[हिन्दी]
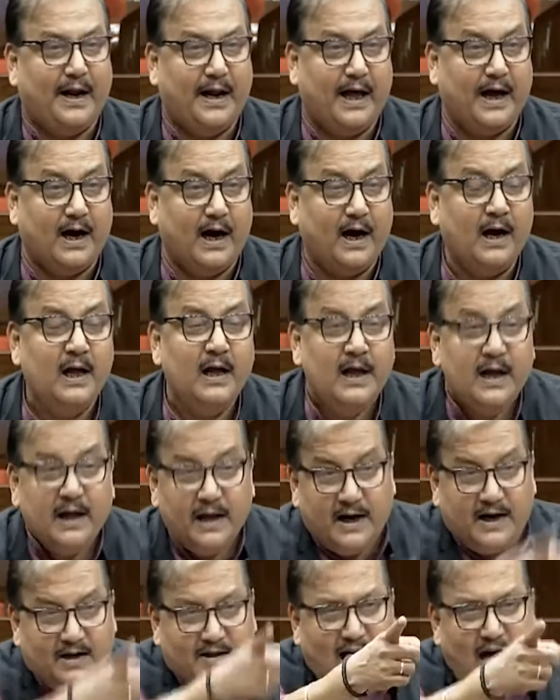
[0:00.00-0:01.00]
बिगड़ेगा
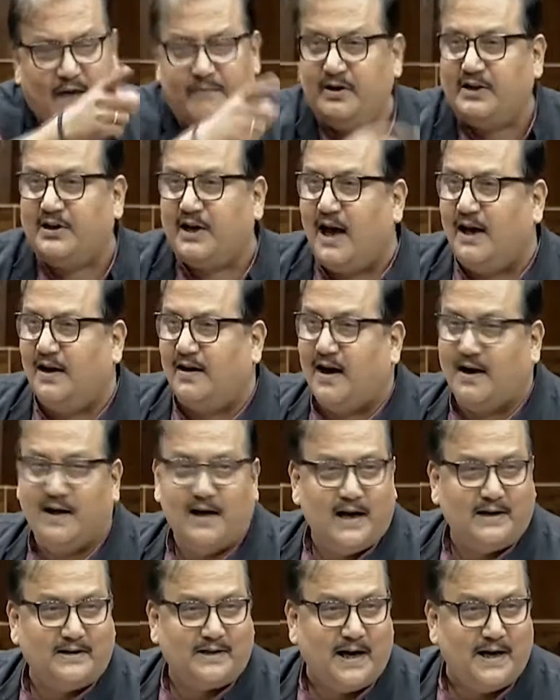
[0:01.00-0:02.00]
हृदय विशाल
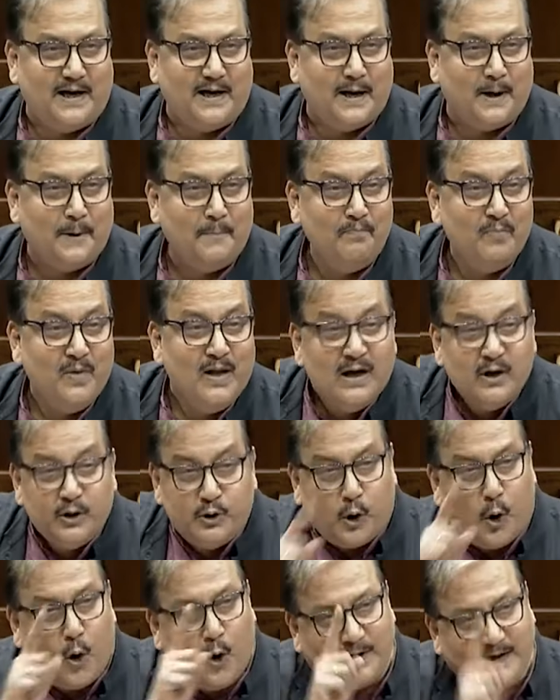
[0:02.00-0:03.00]
रखना चाहिए
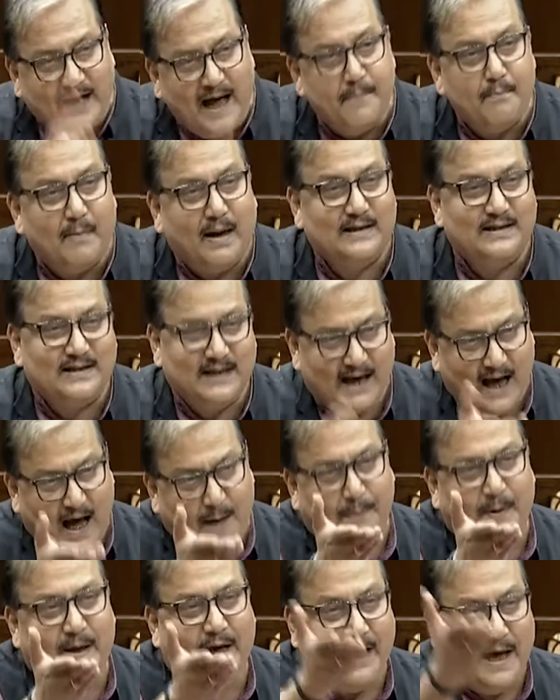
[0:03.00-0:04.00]
छोटे मन से
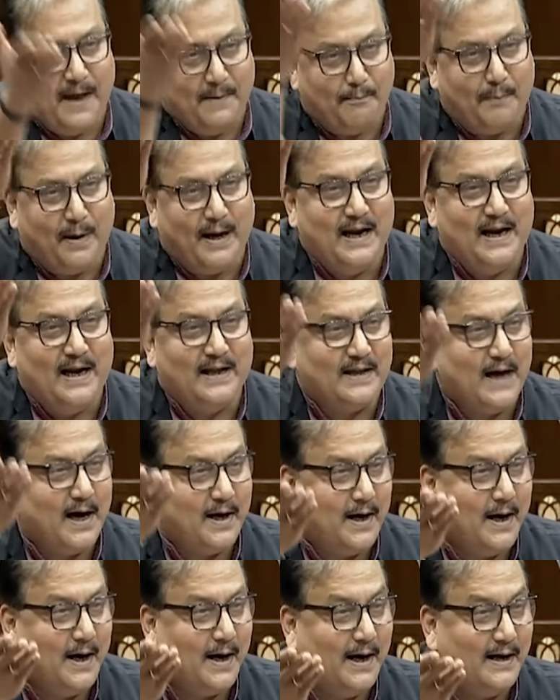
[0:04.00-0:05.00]
आप ही के बड़े
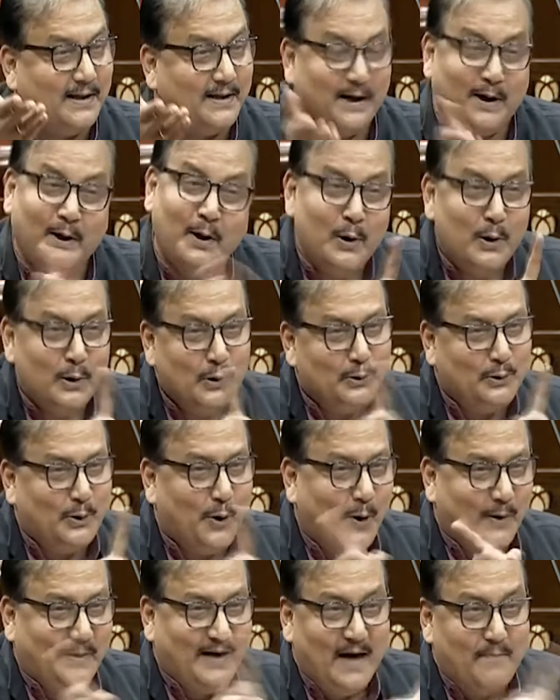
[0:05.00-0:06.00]
नेता कह गए थे
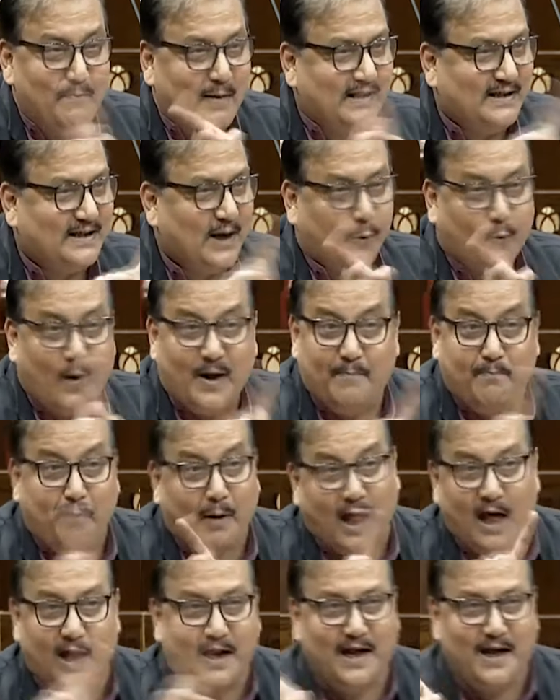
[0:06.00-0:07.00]
छोटे मन से कोई
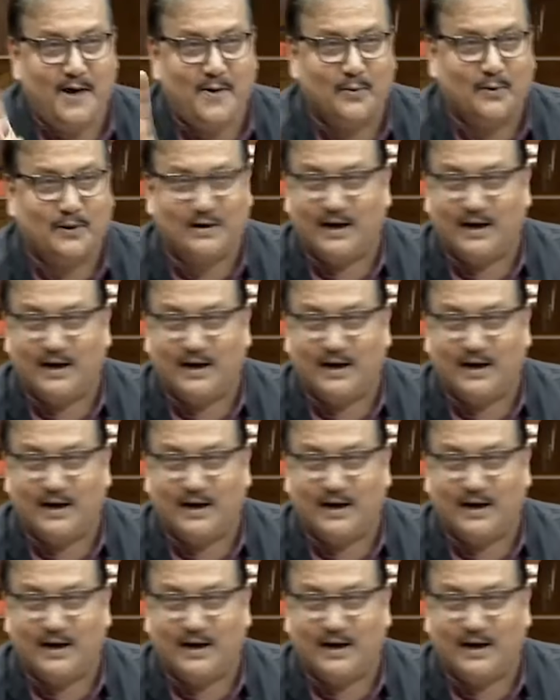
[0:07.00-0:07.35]
बड़ा नहीं